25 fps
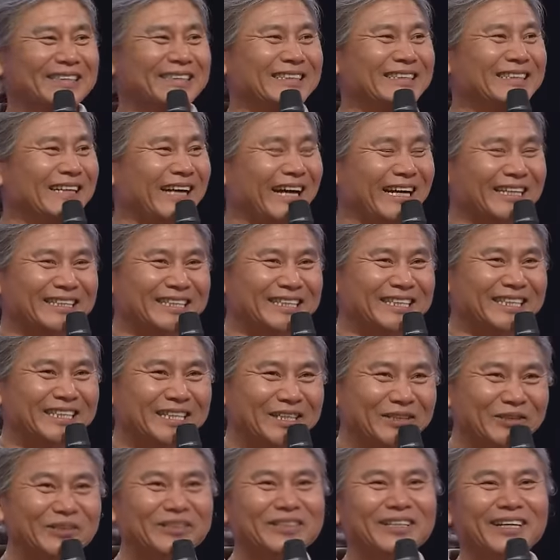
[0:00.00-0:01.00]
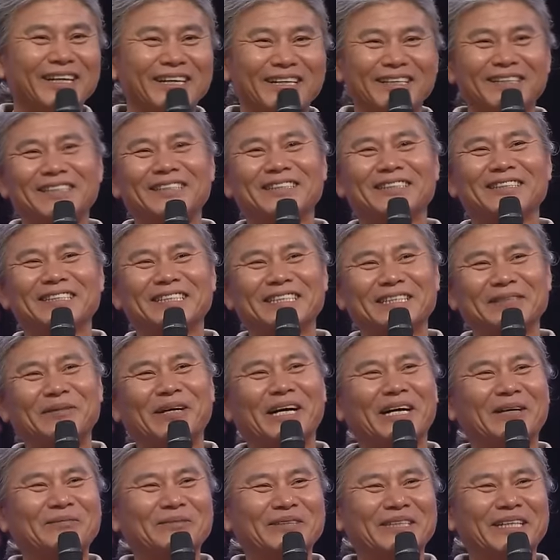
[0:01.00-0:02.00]
네. 같이 이웃되기를
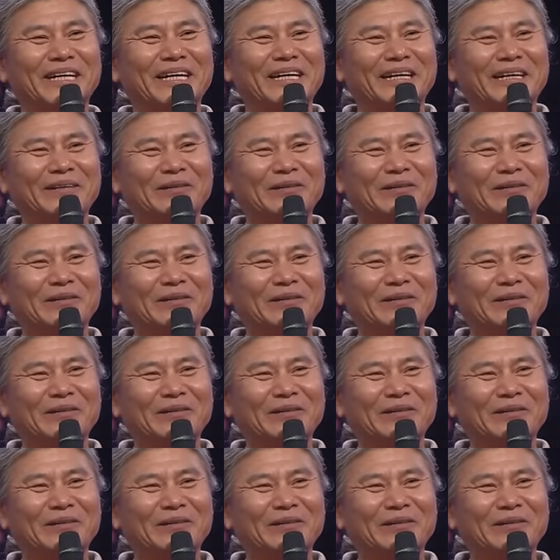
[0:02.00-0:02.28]
희망합니다. 아,